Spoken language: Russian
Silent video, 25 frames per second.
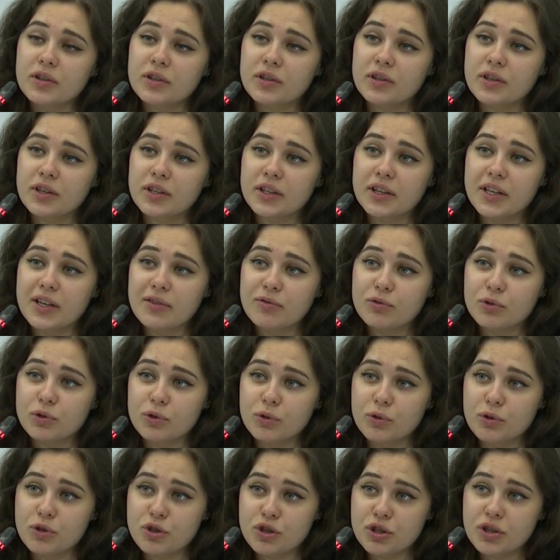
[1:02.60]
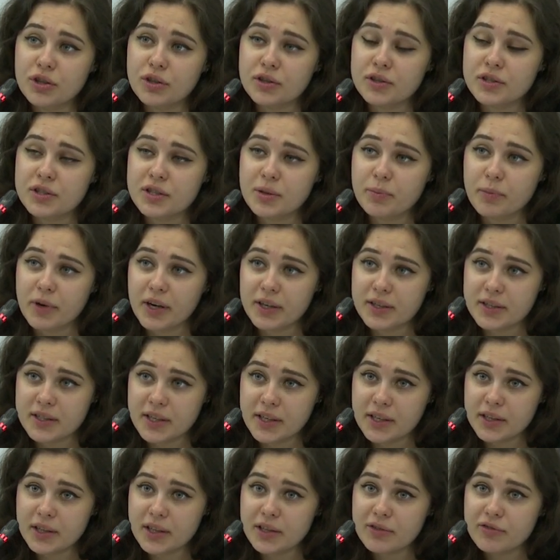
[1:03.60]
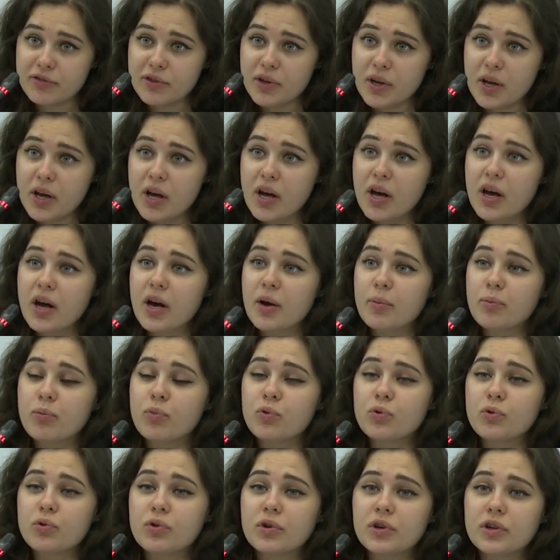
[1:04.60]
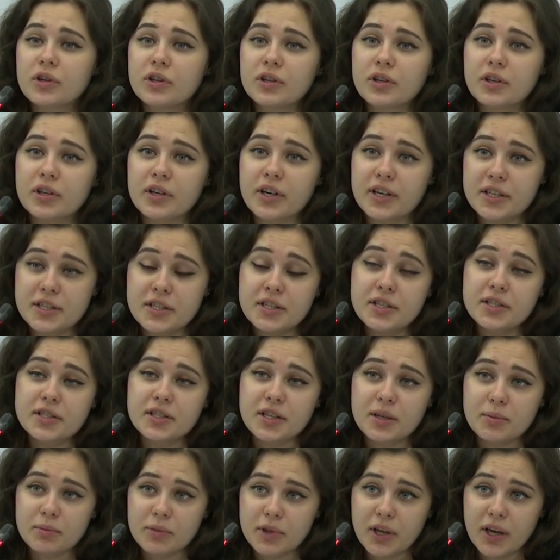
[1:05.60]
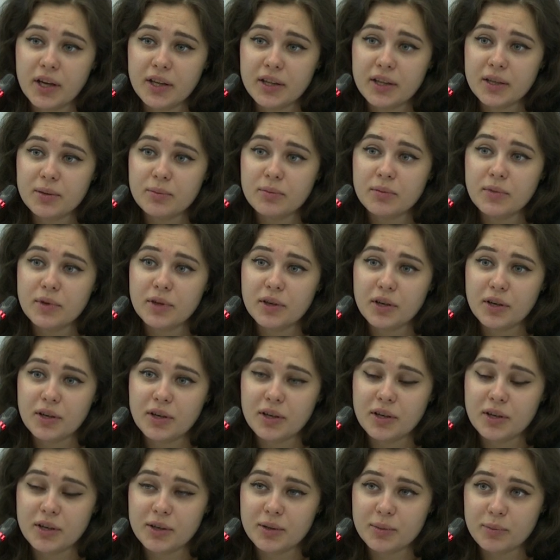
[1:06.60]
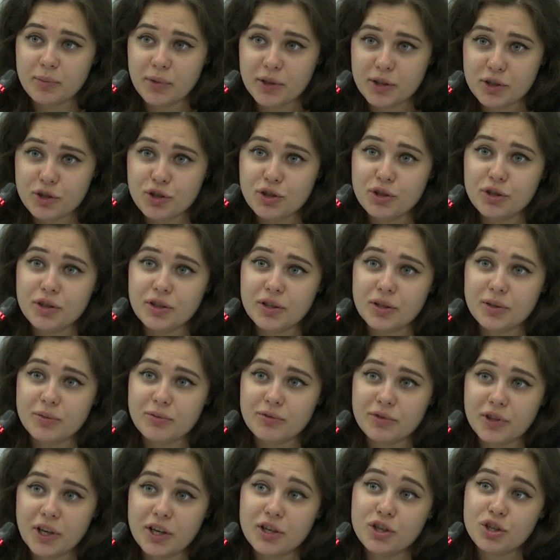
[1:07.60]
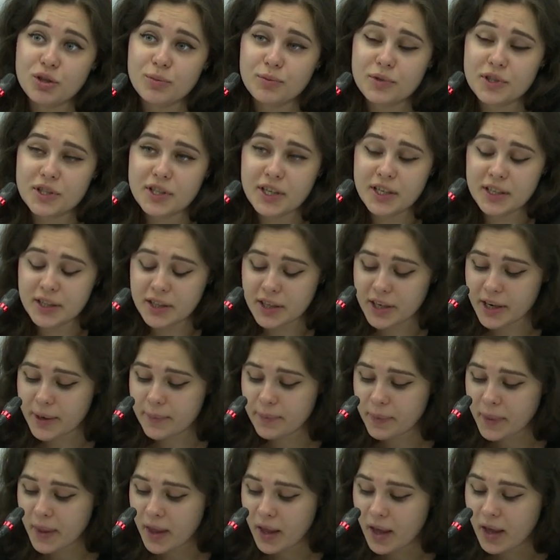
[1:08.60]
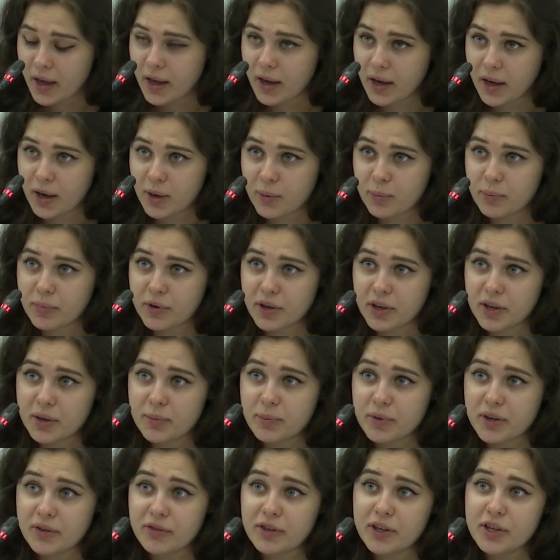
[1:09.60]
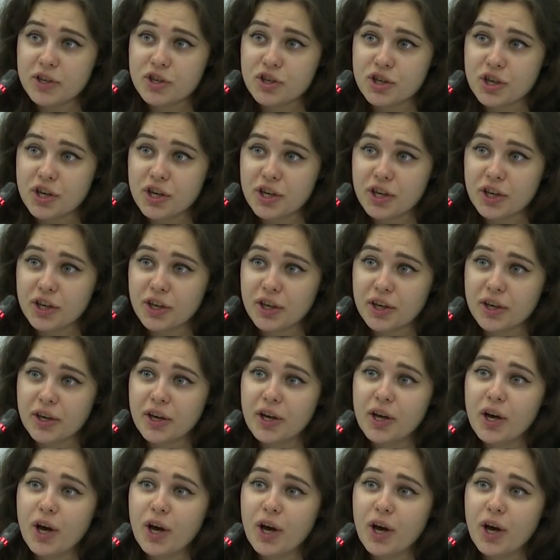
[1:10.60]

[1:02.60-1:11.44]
1 до 14%. По российским данным, подсчитанным в нашем центре, при привлечении